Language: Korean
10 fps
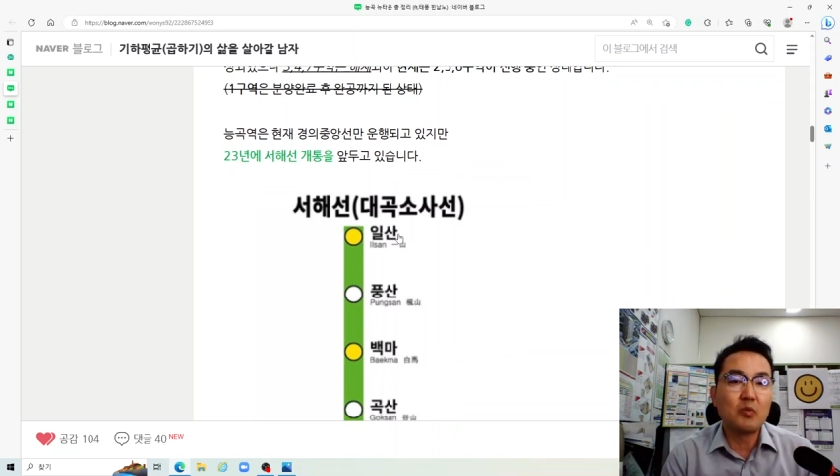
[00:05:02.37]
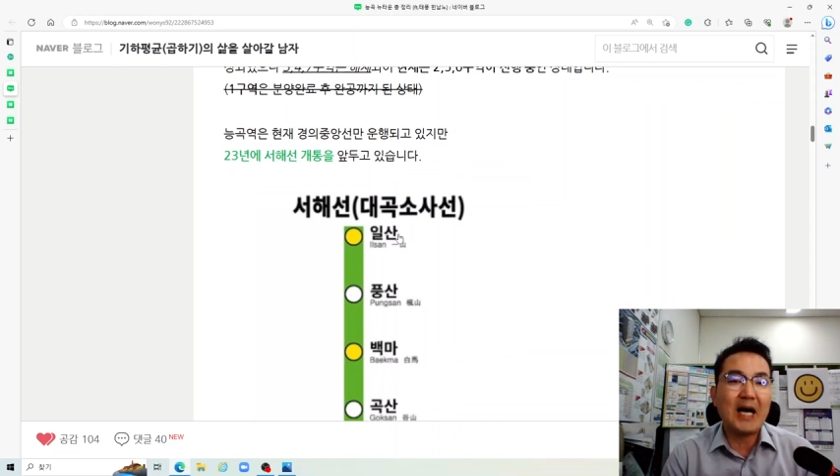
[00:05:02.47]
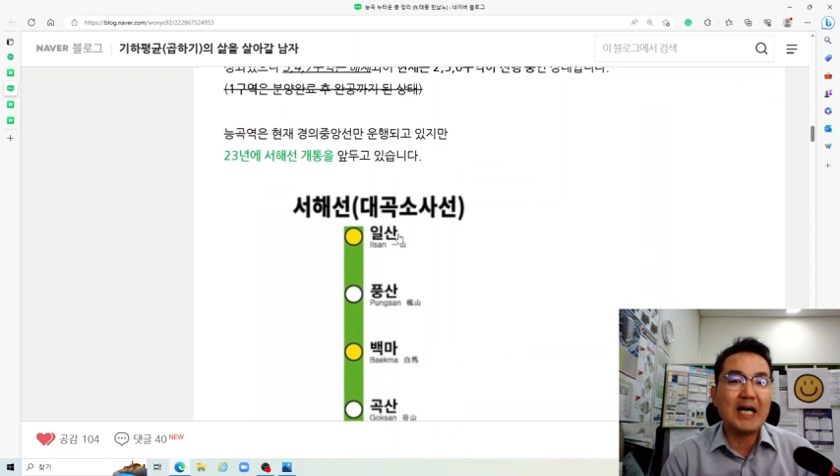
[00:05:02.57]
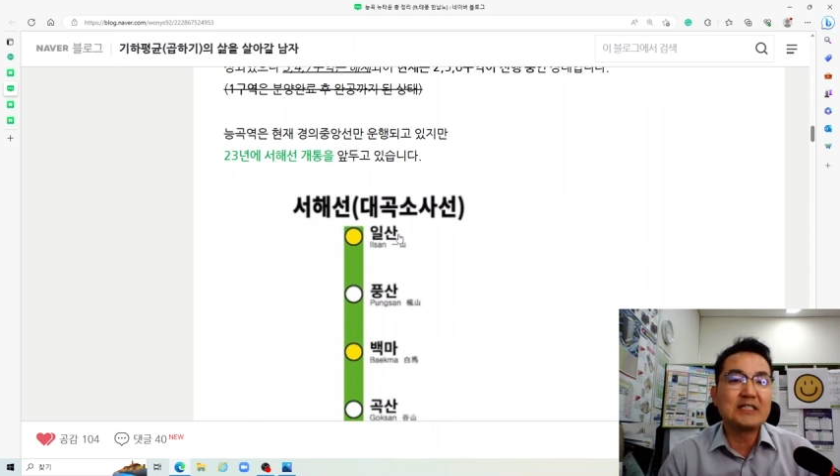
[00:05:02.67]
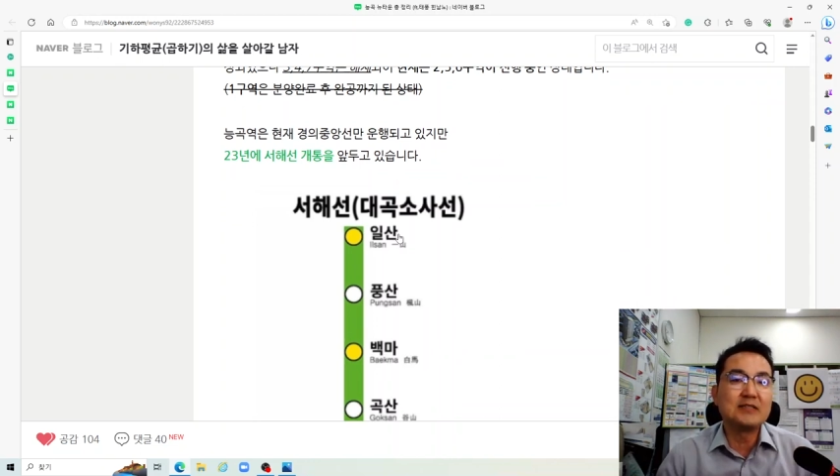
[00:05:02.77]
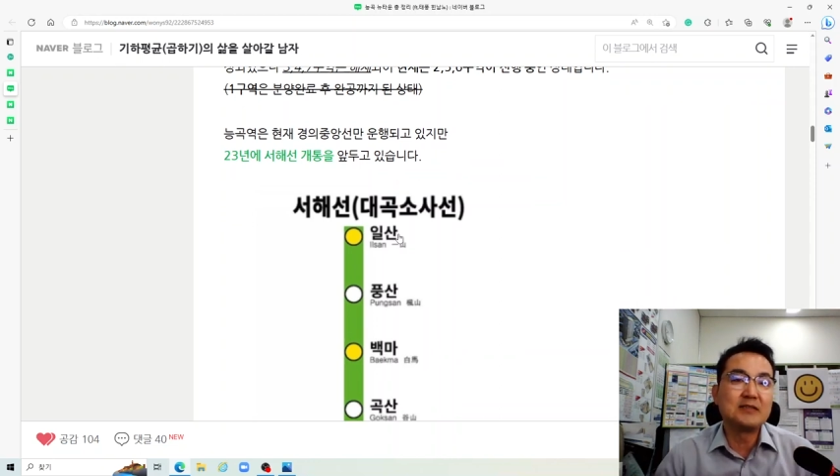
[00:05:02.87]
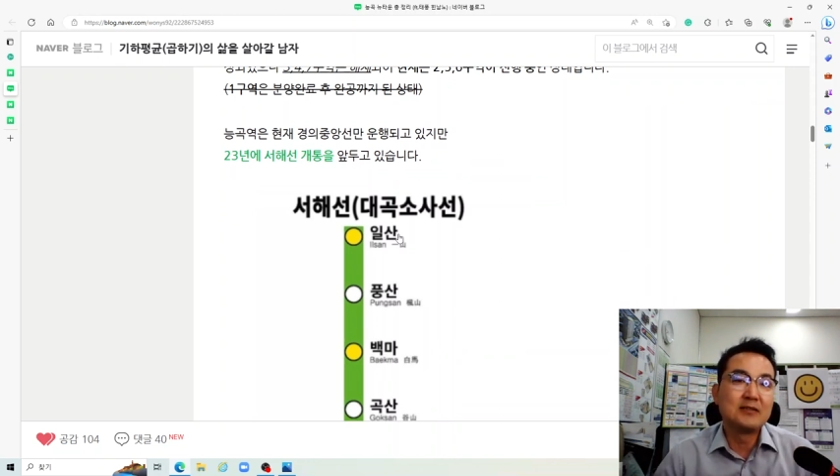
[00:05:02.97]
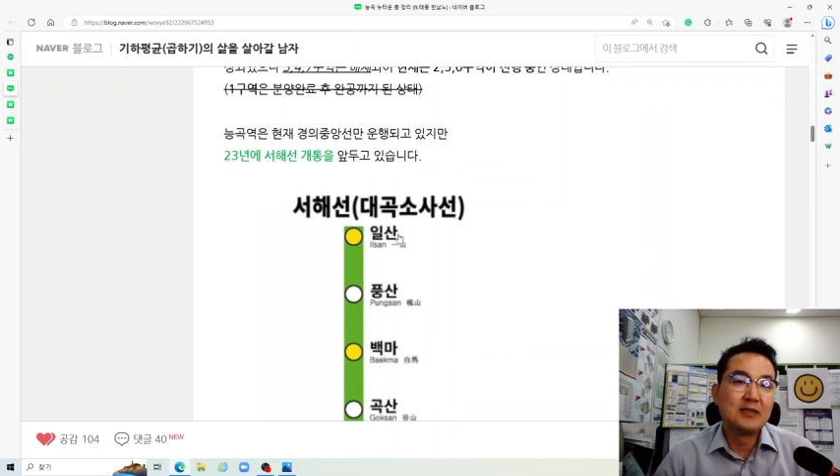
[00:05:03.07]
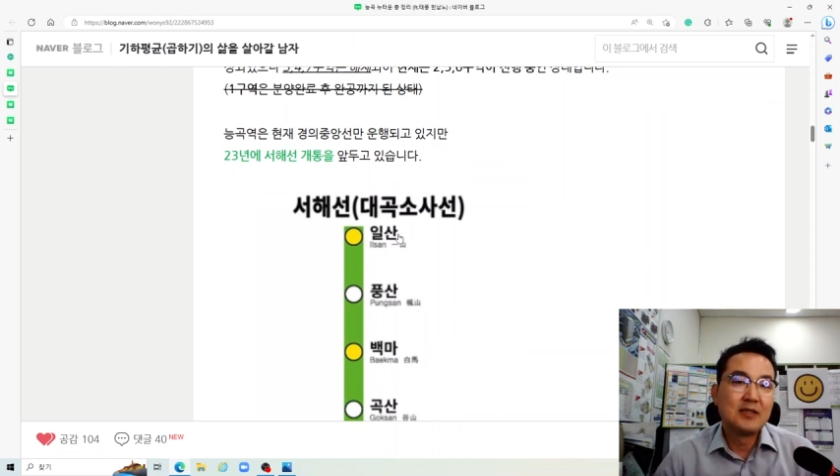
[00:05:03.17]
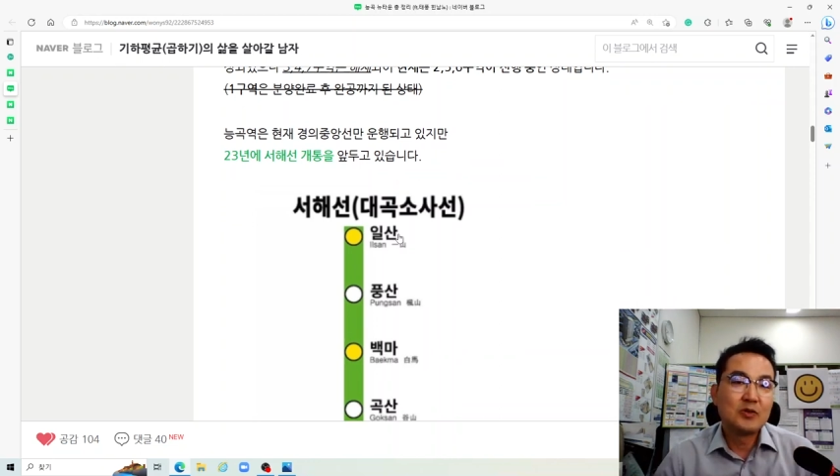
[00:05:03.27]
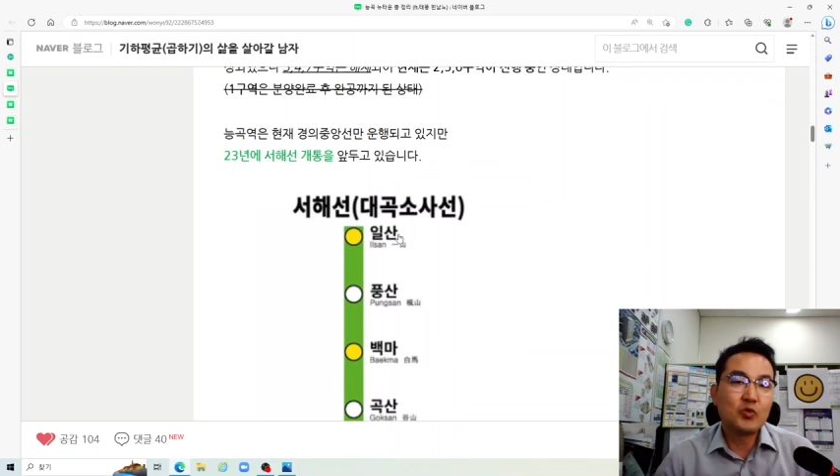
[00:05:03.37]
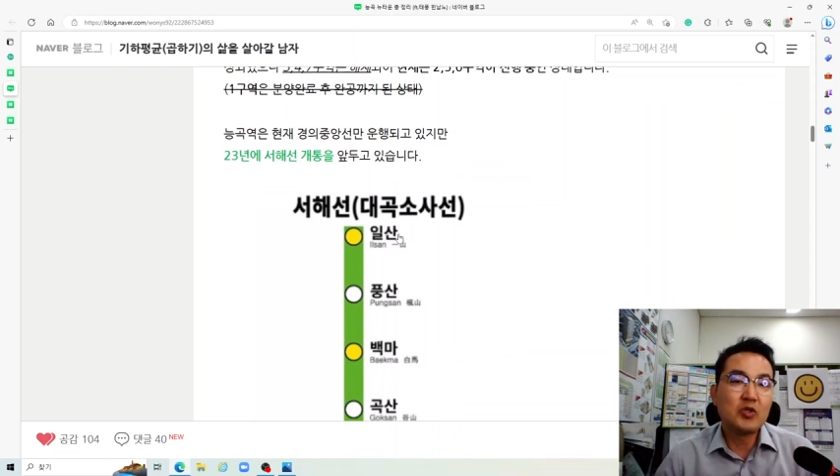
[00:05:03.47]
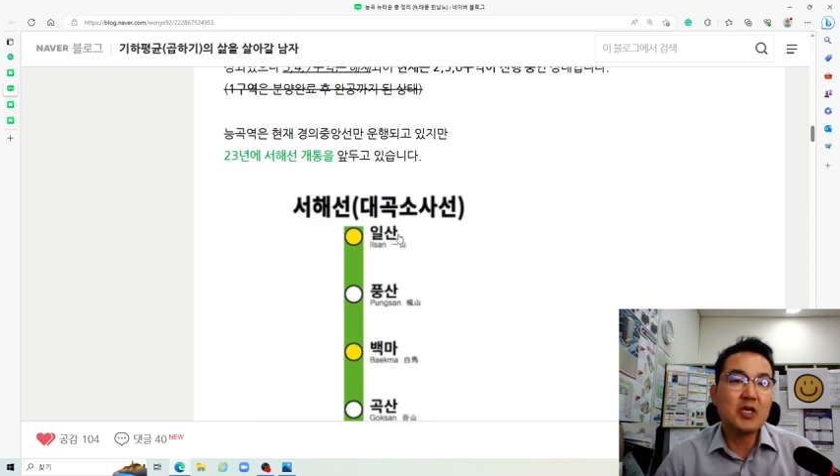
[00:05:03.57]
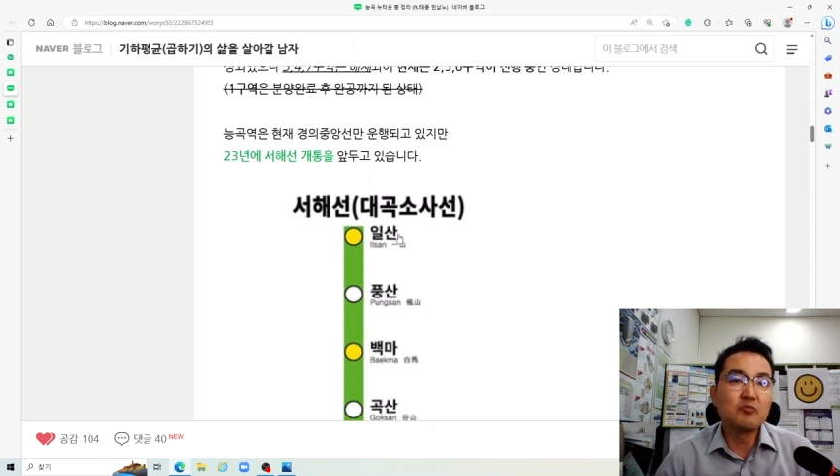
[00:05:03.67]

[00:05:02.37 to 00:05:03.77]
많은 또 이렇게